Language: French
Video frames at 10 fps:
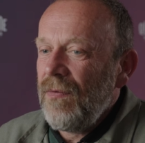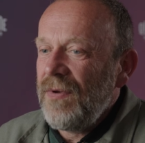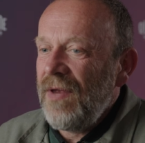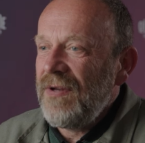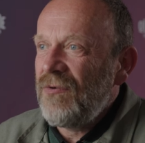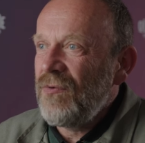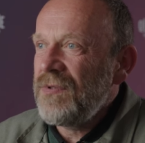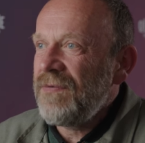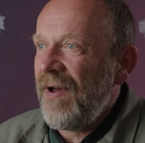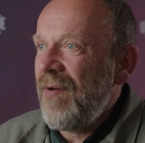on avait
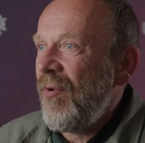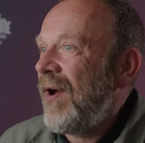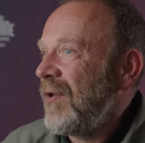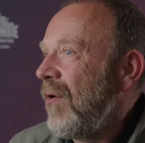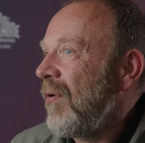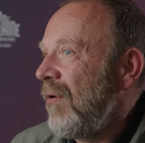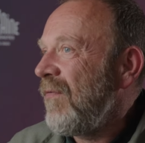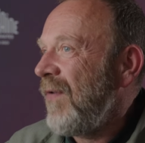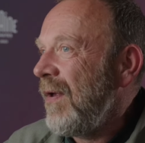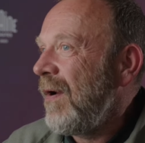tous vraiment à cœur de le
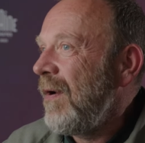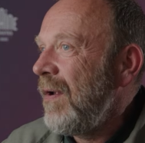faire.